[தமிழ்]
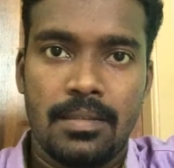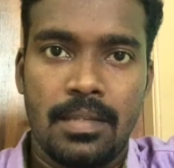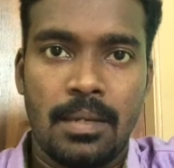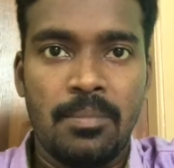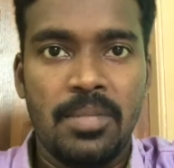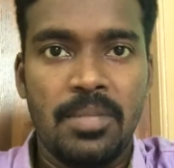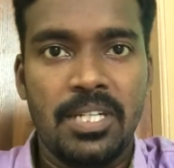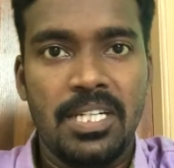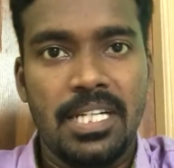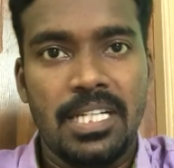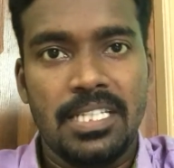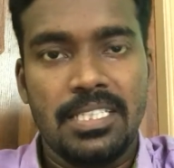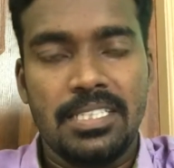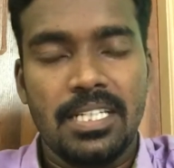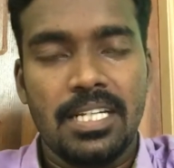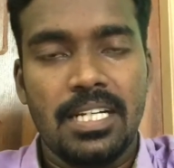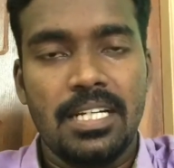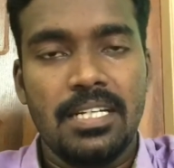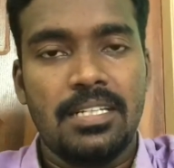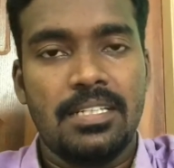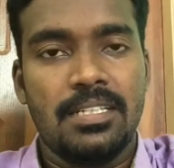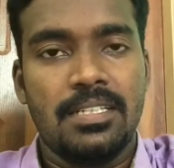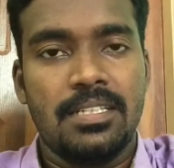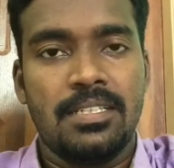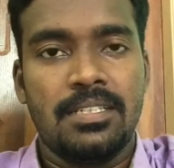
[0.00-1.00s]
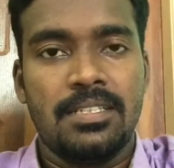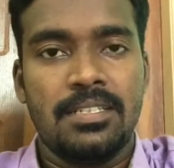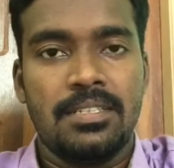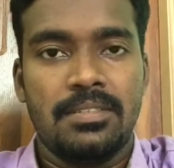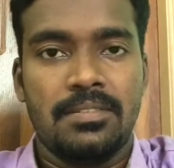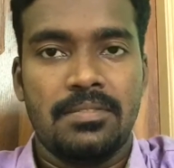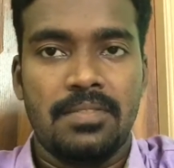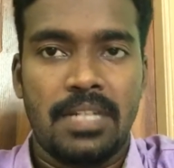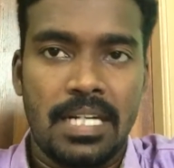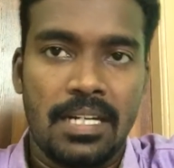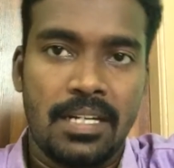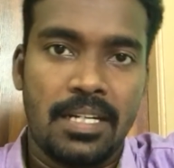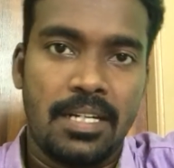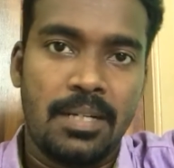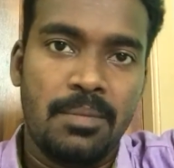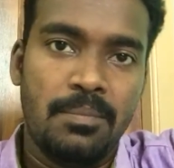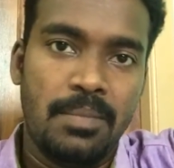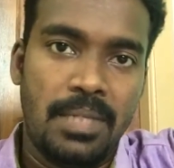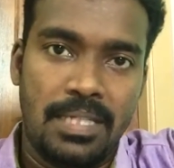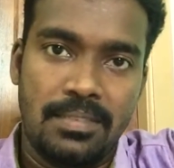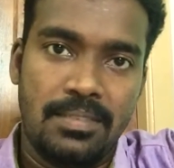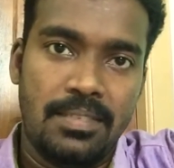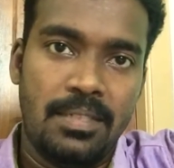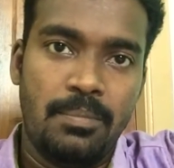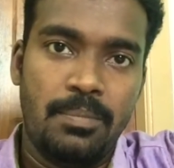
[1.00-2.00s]
தமிழ் நெஞ்சங்களுக்கு
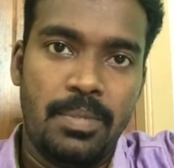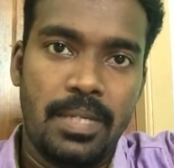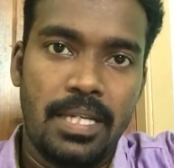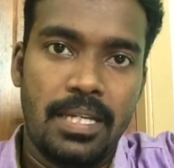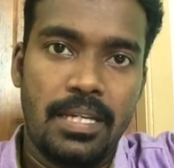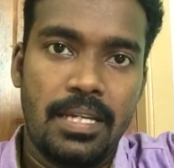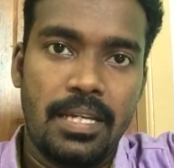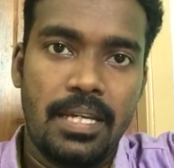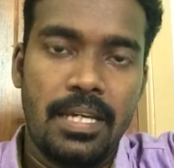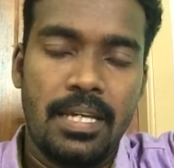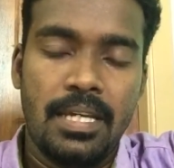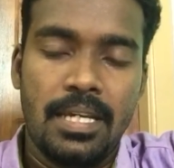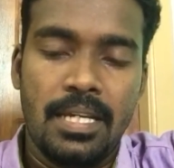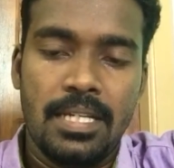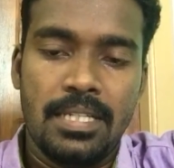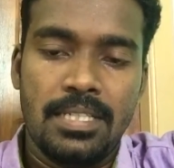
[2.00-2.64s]
வணக்கம் நான் சிபிக்கு